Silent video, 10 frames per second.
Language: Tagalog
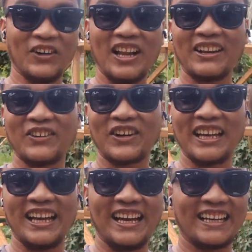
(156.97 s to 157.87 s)
Kuhan ko
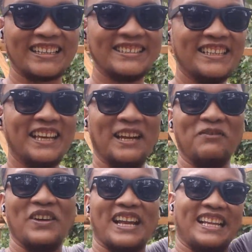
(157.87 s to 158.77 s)
kanang
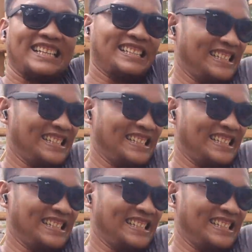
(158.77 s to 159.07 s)
ilter.